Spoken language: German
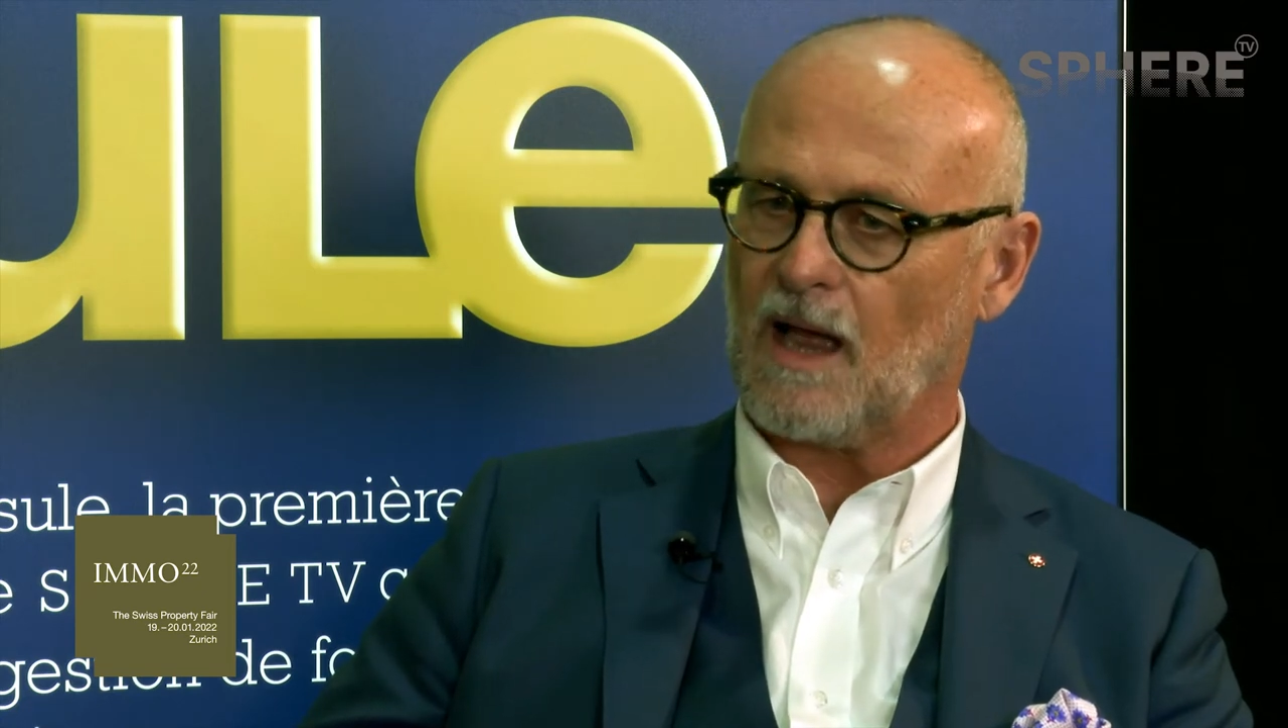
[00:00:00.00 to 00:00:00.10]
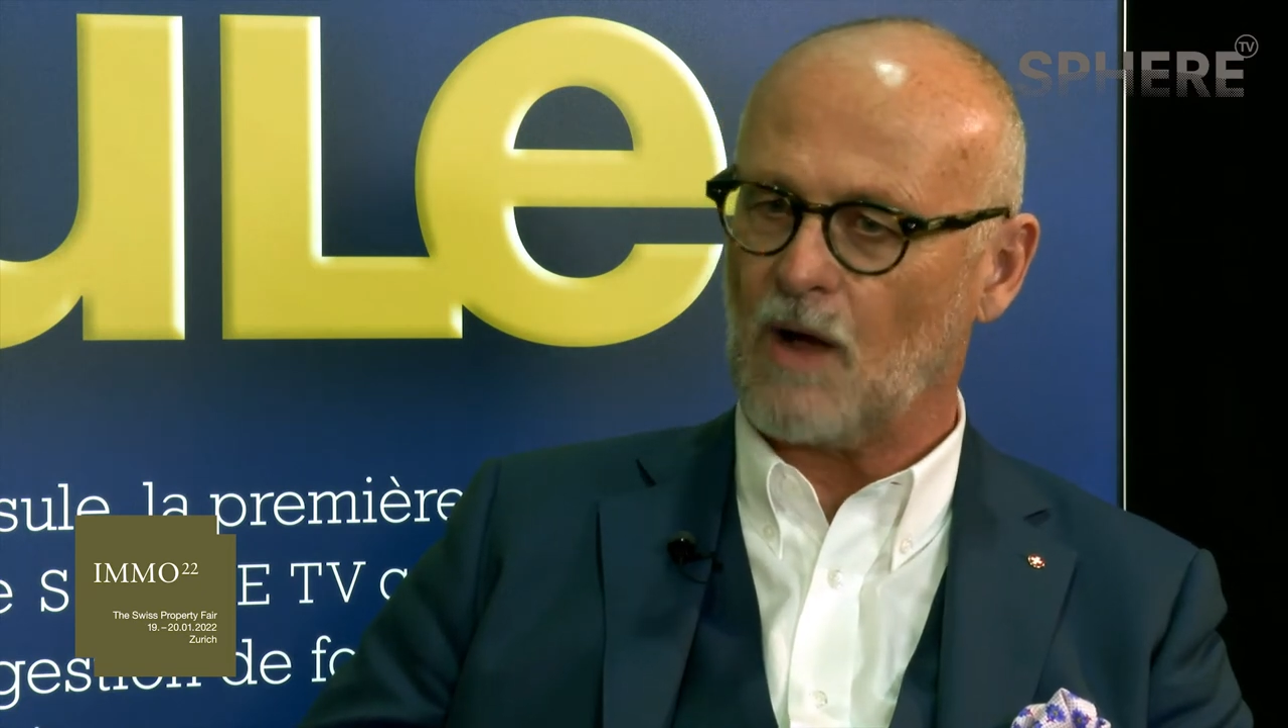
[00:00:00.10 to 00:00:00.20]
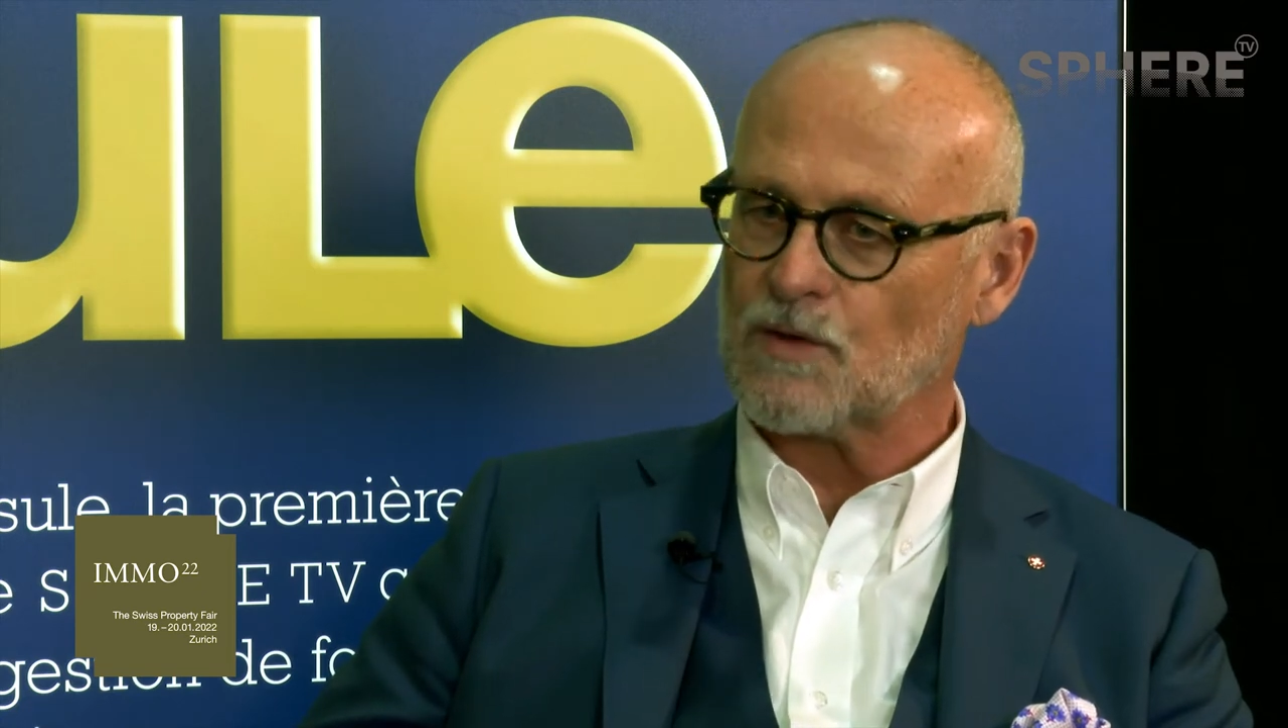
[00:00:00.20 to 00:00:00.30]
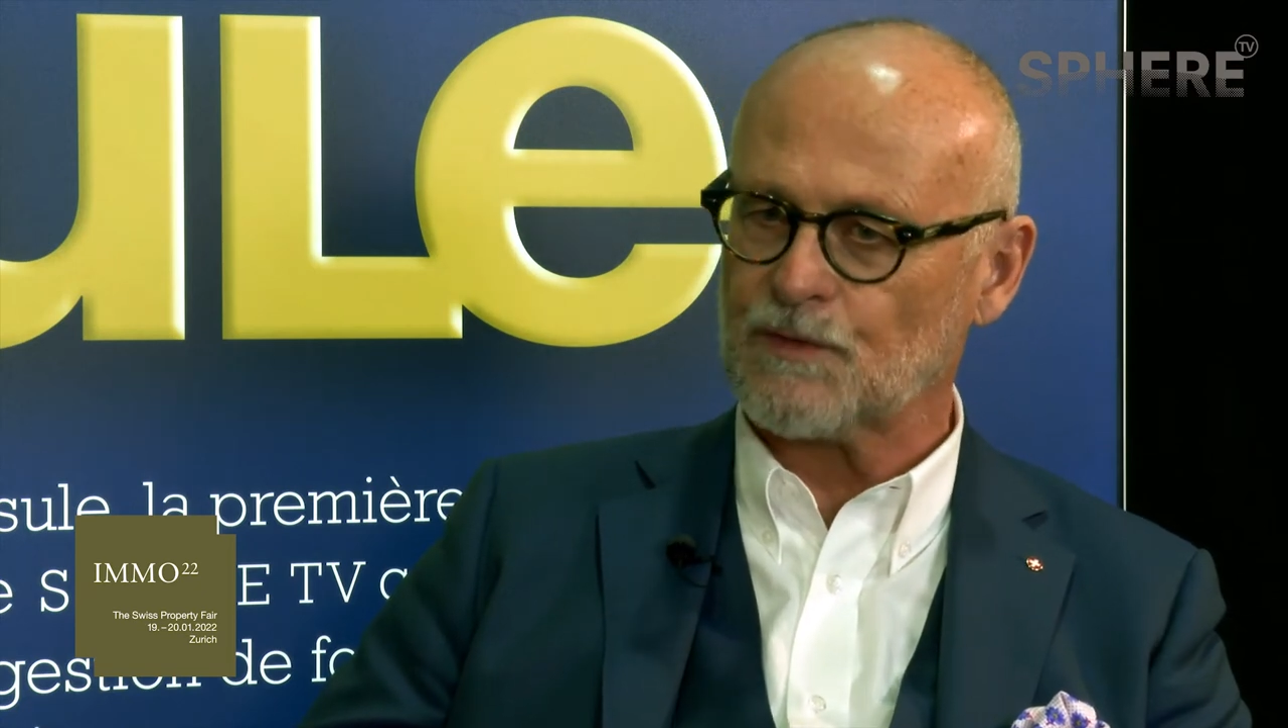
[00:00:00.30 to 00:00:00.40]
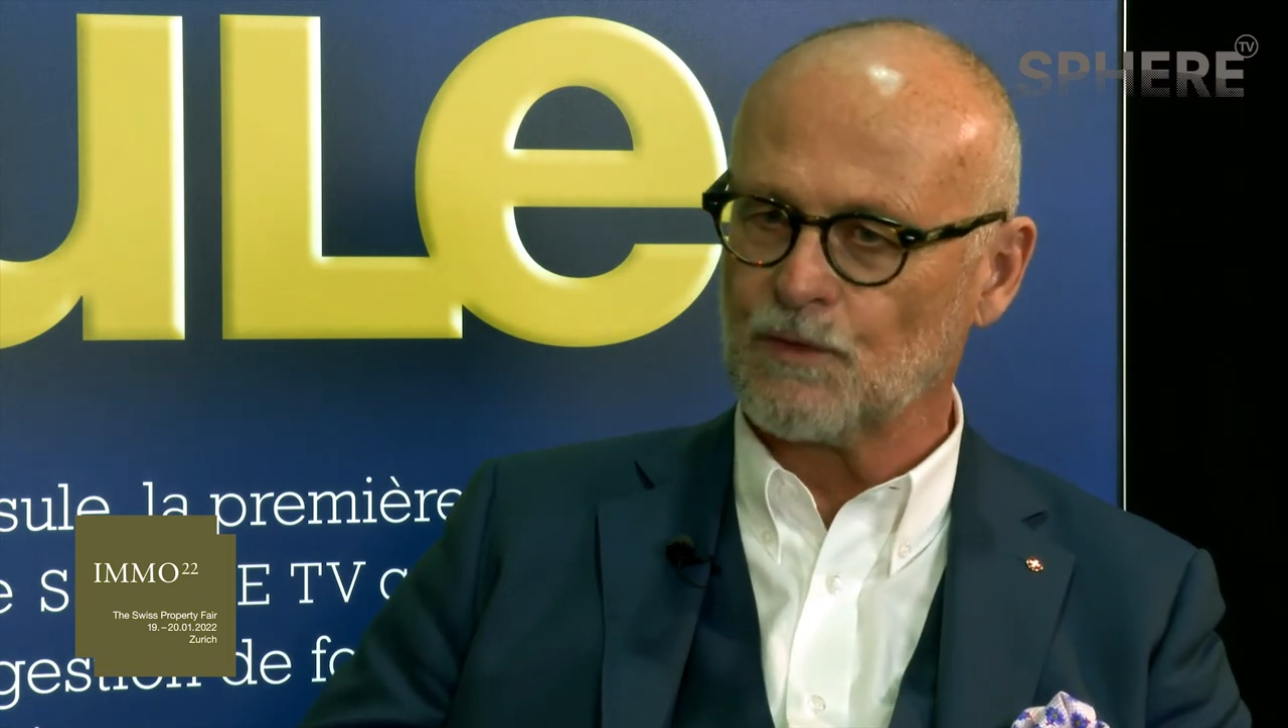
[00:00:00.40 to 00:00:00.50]

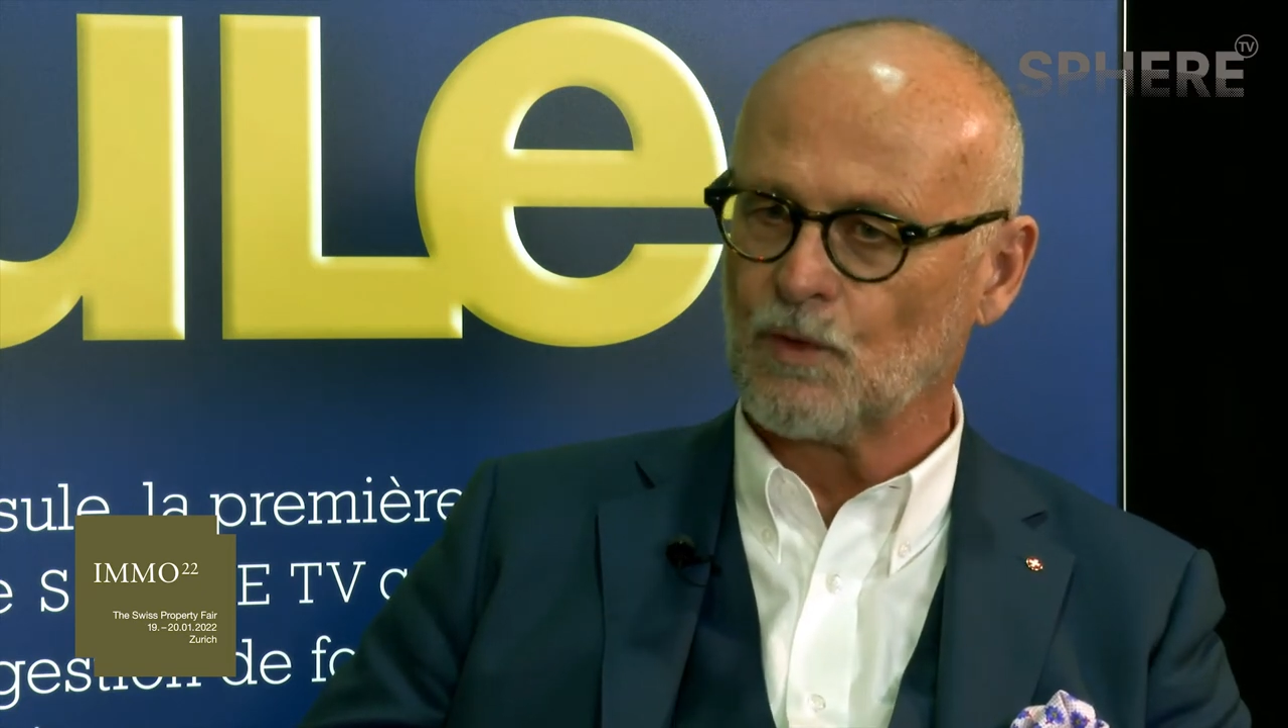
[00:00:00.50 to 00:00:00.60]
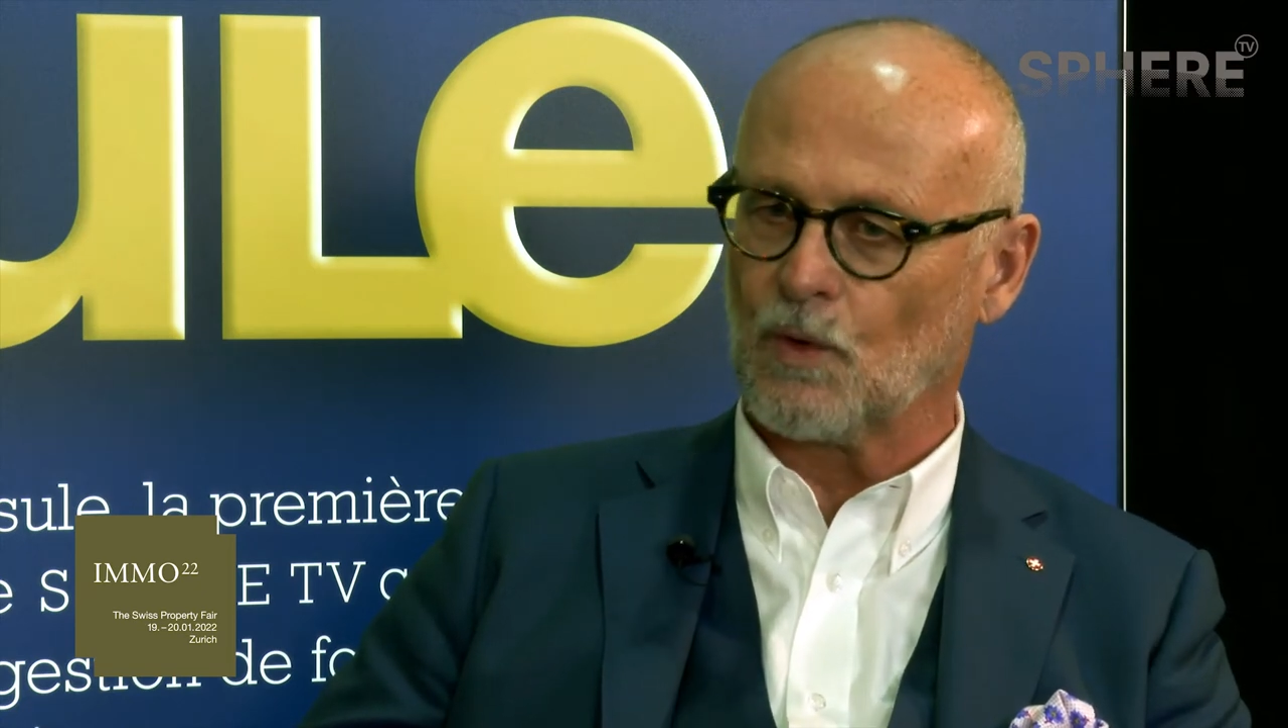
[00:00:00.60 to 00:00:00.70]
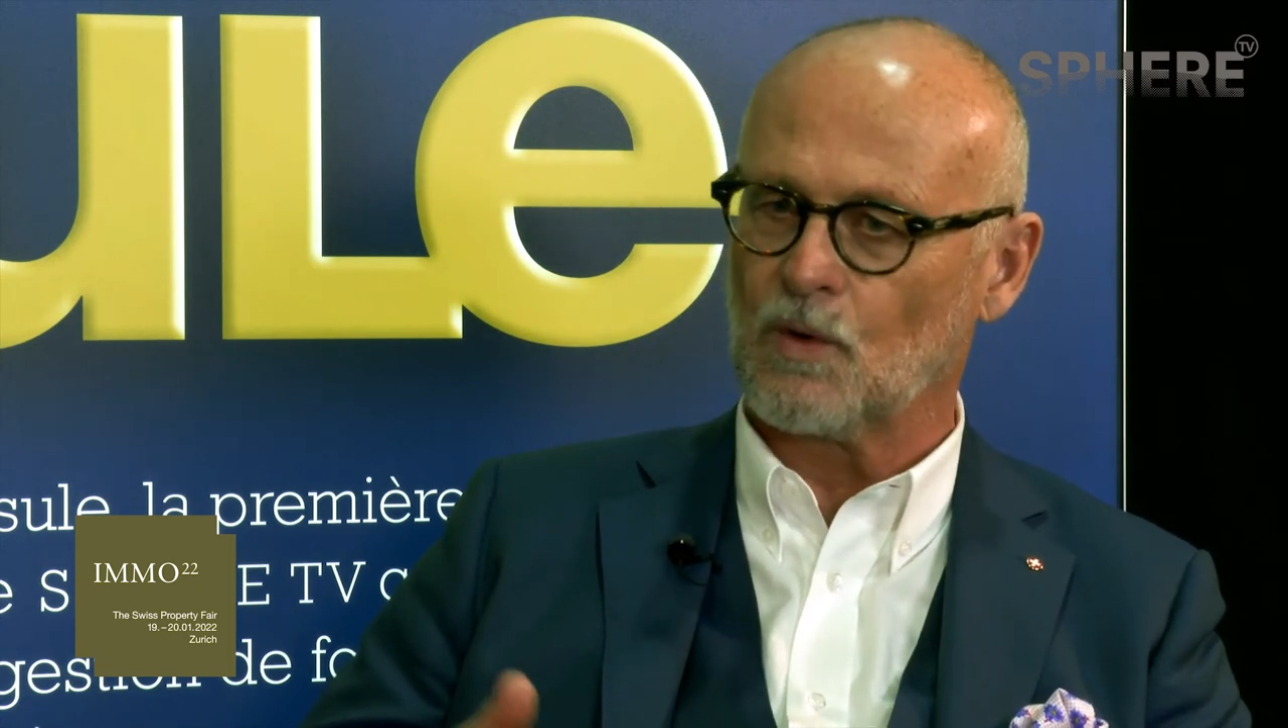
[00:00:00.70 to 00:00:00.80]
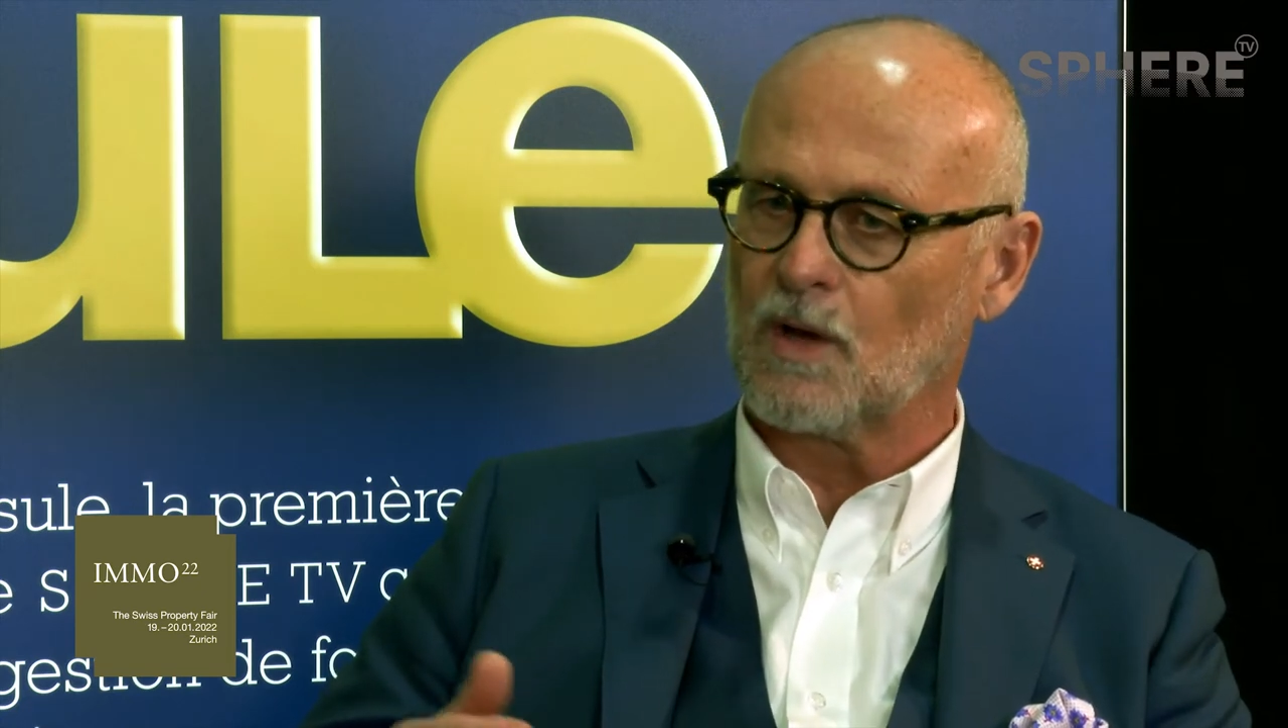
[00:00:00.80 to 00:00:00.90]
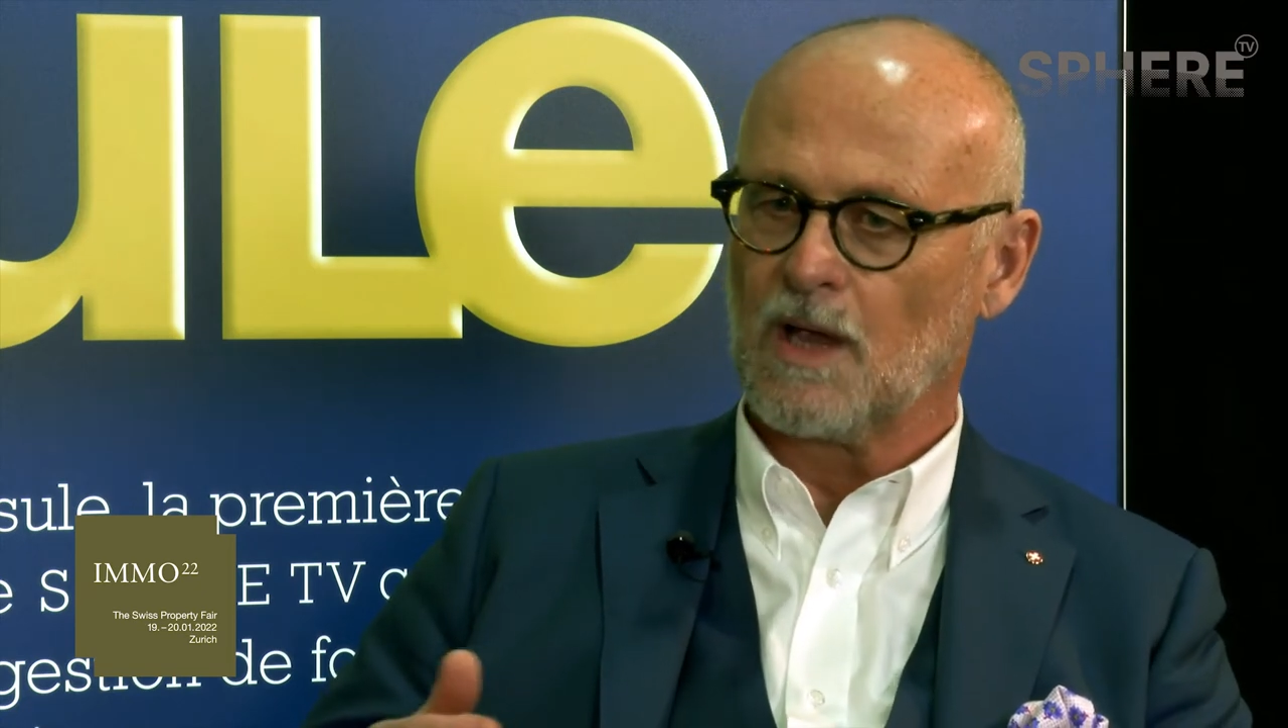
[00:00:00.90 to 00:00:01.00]

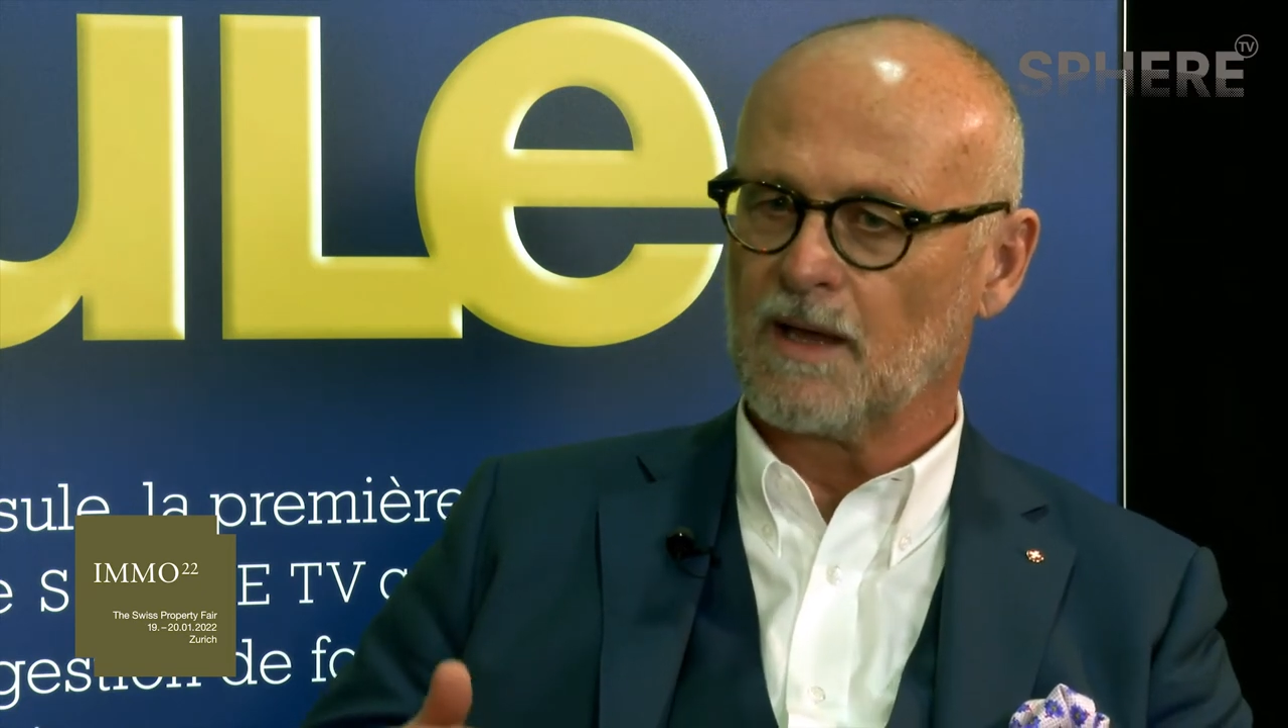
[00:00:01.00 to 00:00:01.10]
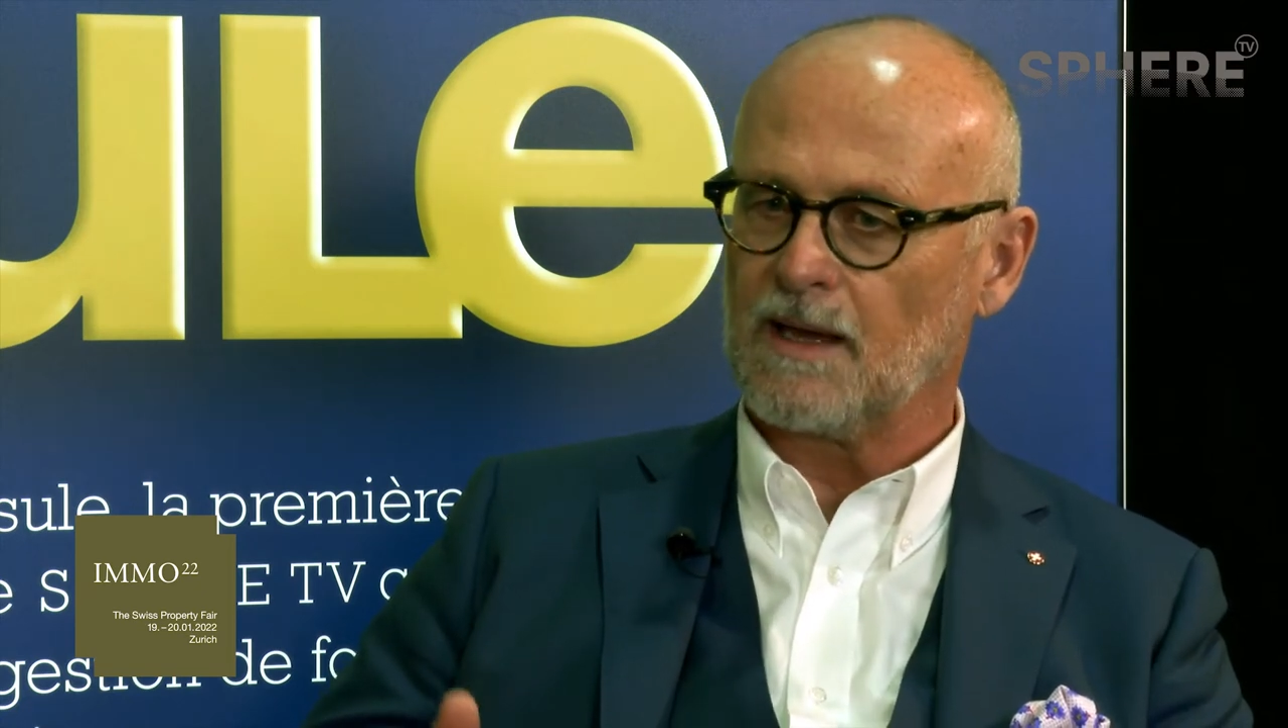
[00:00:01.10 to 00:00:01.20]
Ausführung,